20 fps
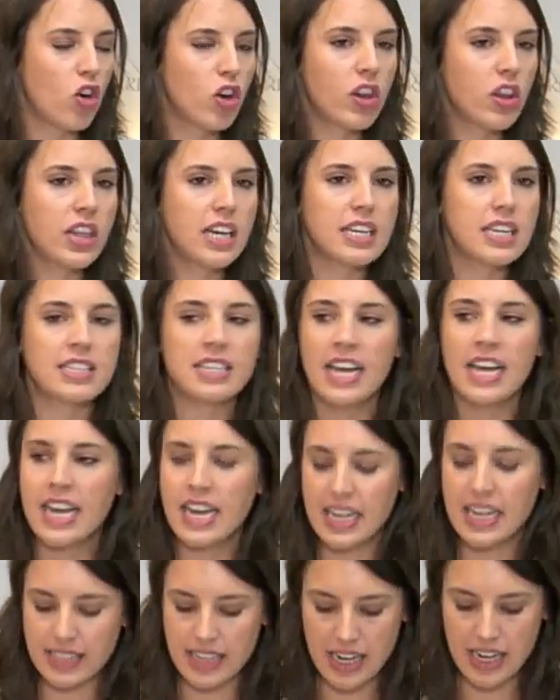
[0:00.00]
órdenes
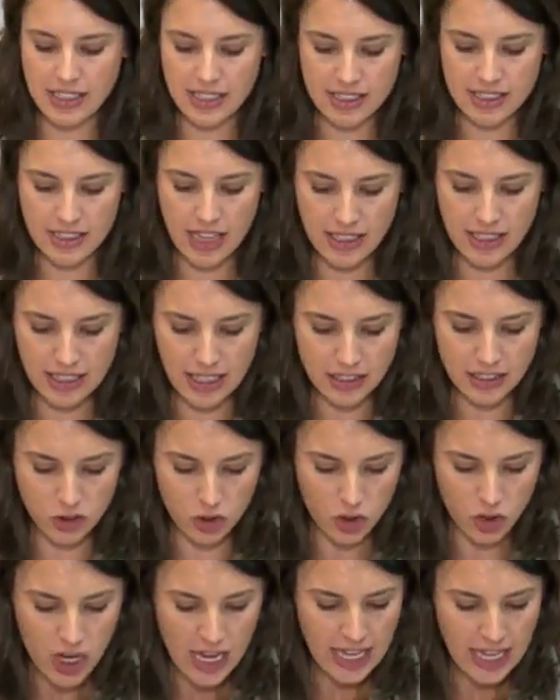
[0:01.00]
que se les están
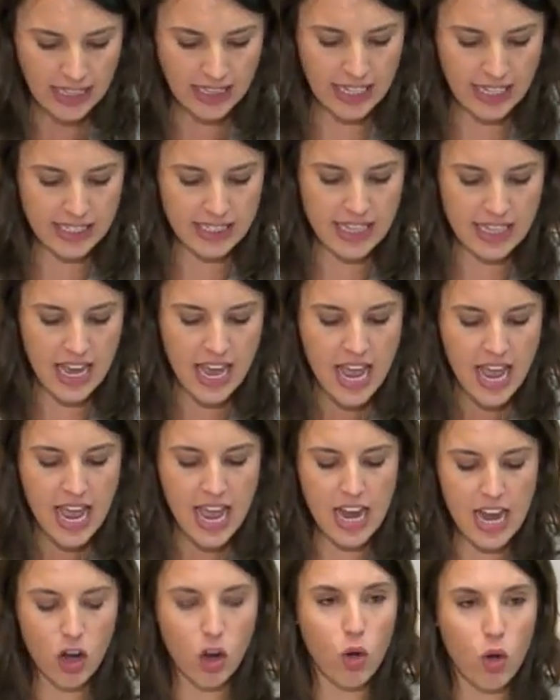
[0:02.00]
dando desde
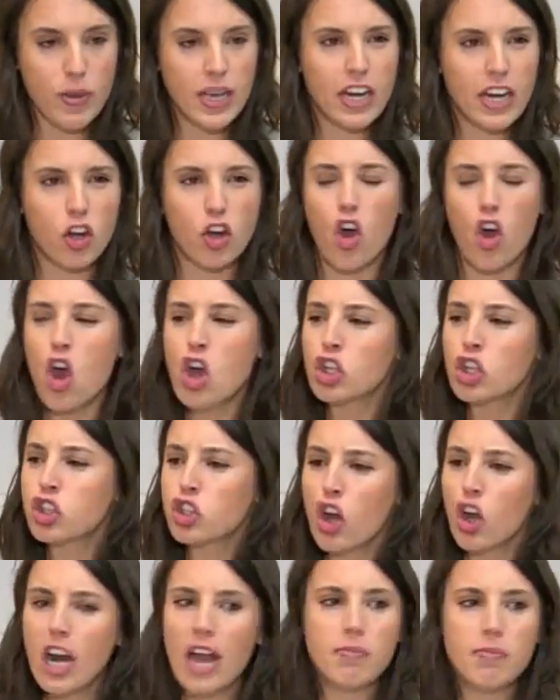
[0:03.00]
el Gobierno.
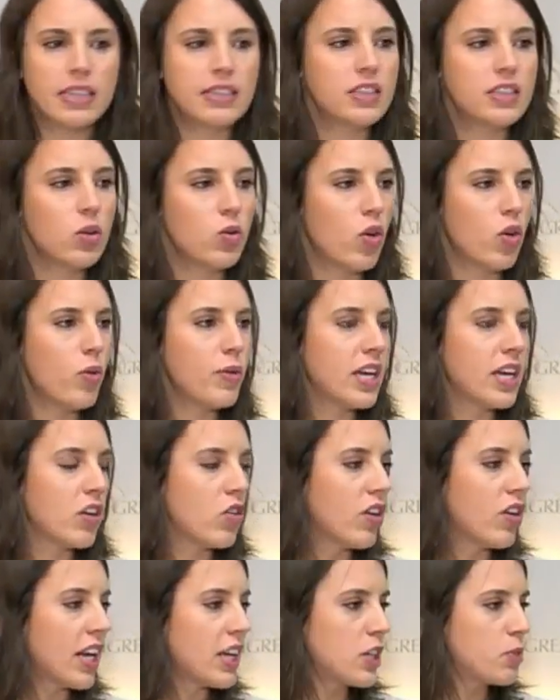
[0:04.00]
Solamente un
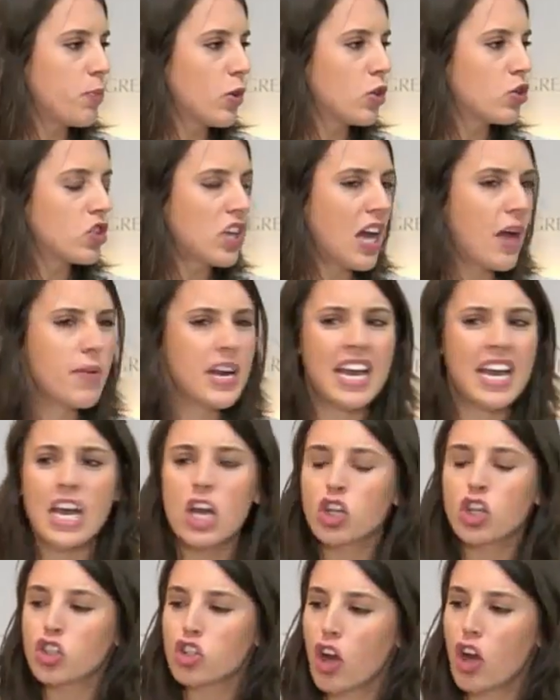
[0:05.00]
Gobierno irresponsable,
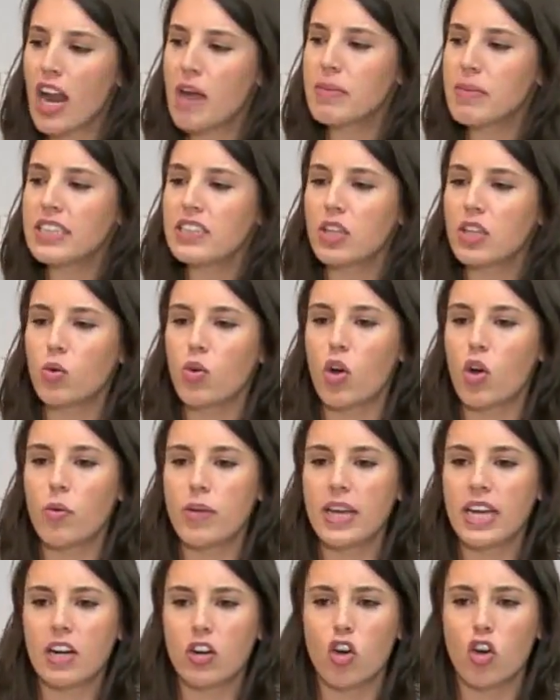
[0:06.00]
solamente un
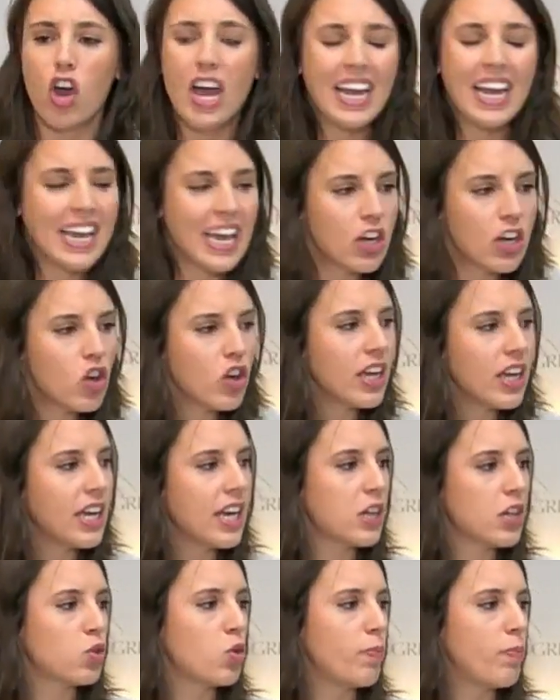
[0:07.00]
Gobierno que no
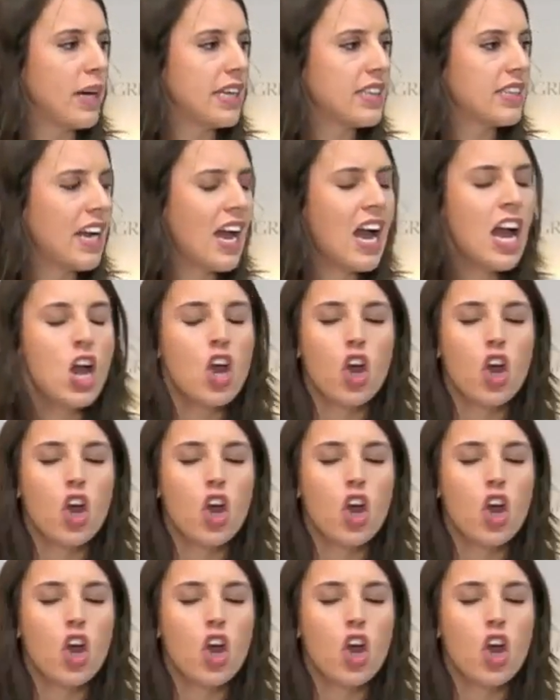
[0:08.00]
quiere a su patria,